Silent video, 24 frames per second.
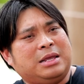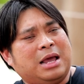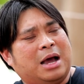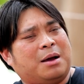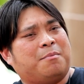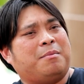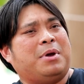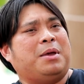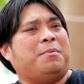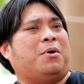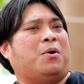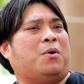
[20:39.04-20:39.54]
ยั
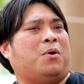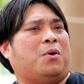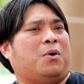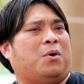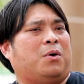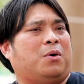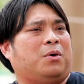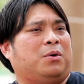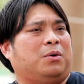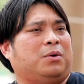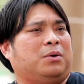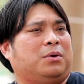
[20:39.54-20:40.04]
งไม่พอ
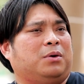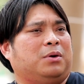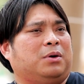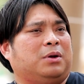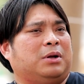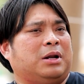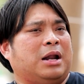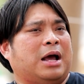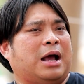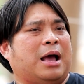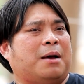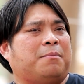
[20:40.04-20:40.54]

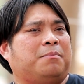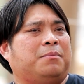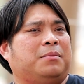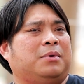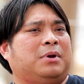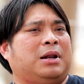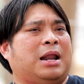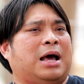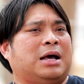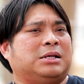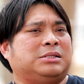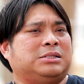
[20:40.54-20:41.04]
นะครับ
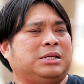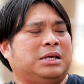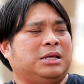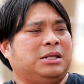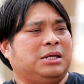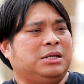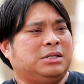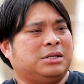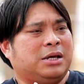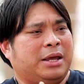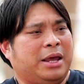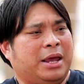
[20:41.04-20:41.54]
ราศี
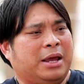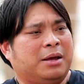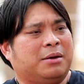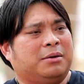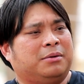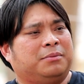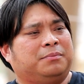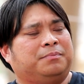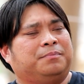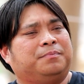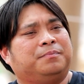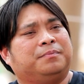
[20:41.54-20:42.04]
ที่จะเฮง
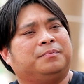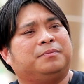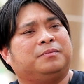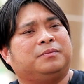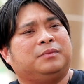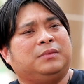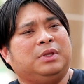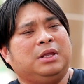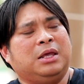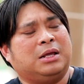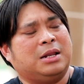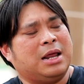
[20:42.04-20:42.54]

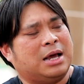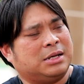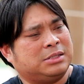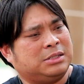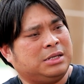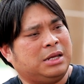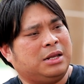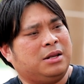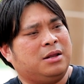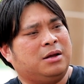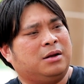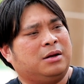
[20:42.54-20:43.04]
อีกรา
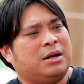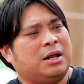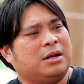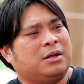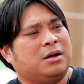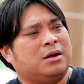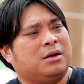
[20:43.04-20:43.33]
ศีหนึ่งนั่